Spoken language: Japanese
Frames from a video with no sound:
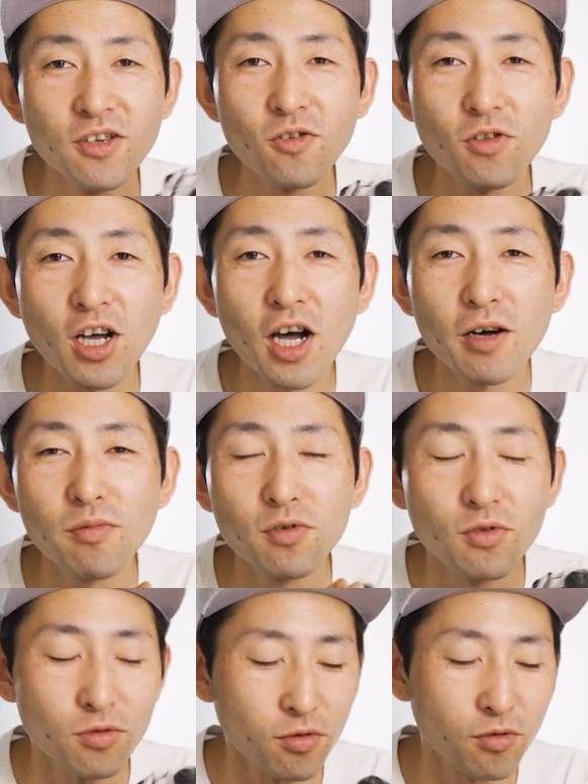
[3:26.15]
この
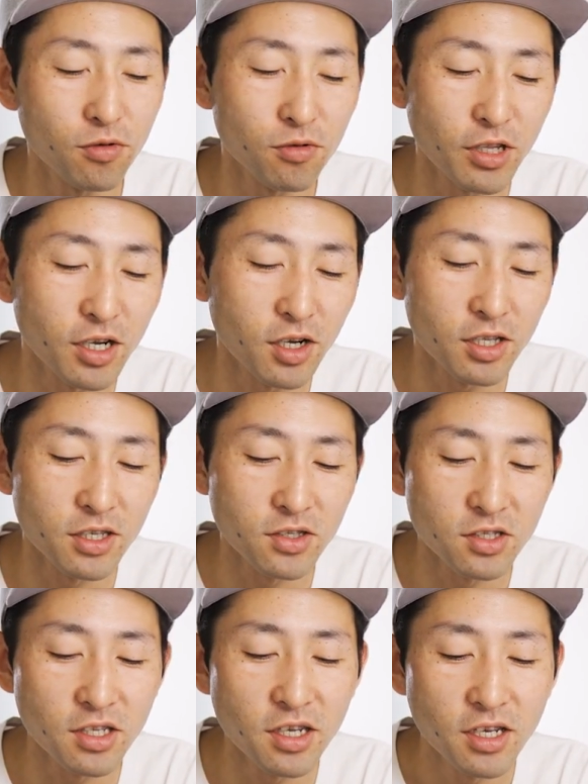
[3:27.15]
カーボンのところなんかで
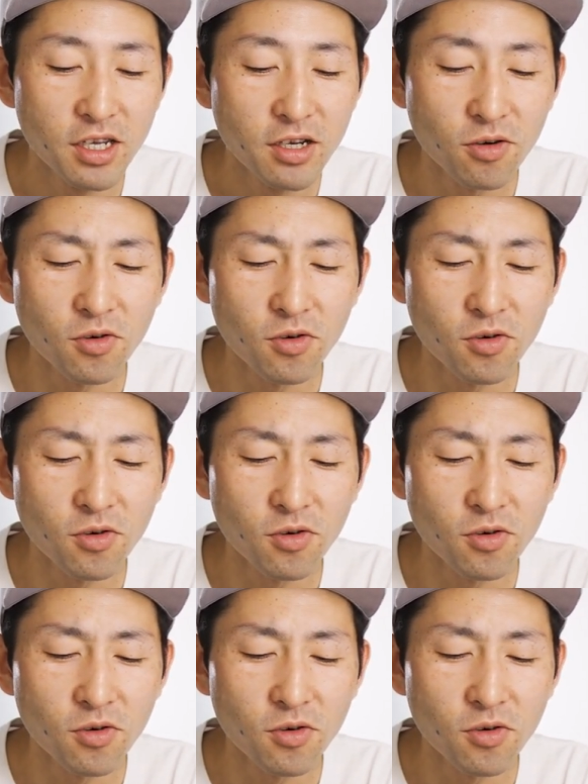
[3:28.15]
すね、